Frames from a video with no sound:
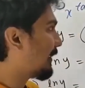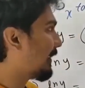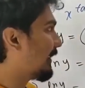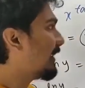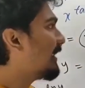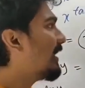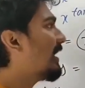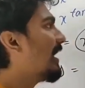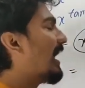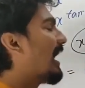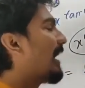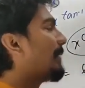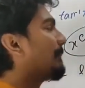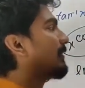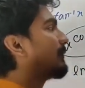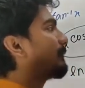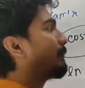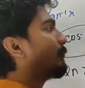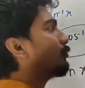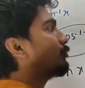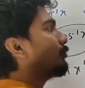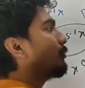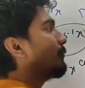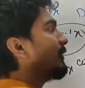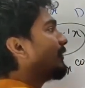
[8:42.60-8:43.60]
মানে আমরা
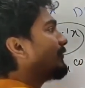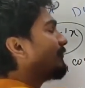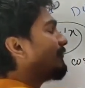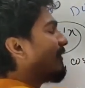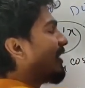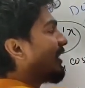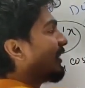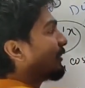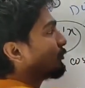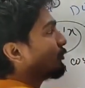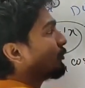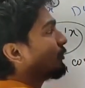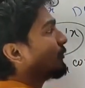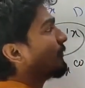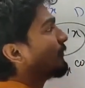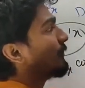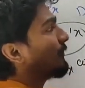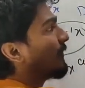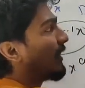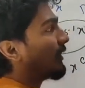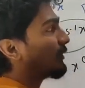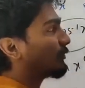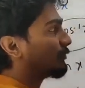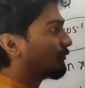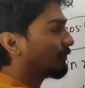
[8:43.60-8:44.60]
প্রথমে ফাংশনের উপর
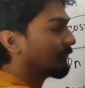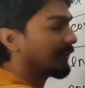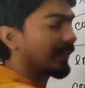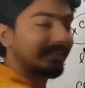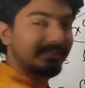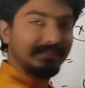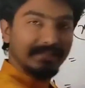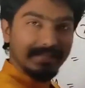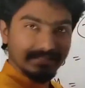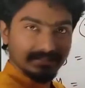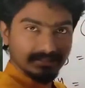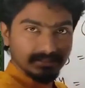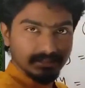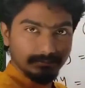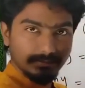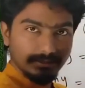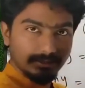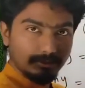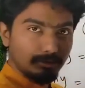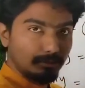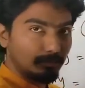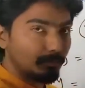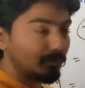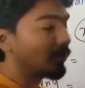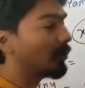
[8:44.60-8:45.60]
ফাংশন দিয়ে একটা অ্যান্সার
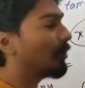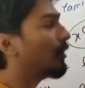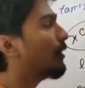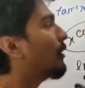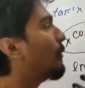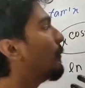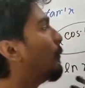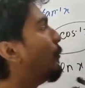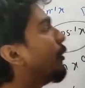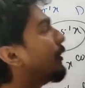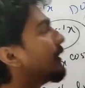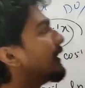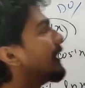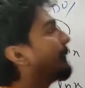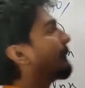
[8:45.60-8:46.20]
বের করব পরে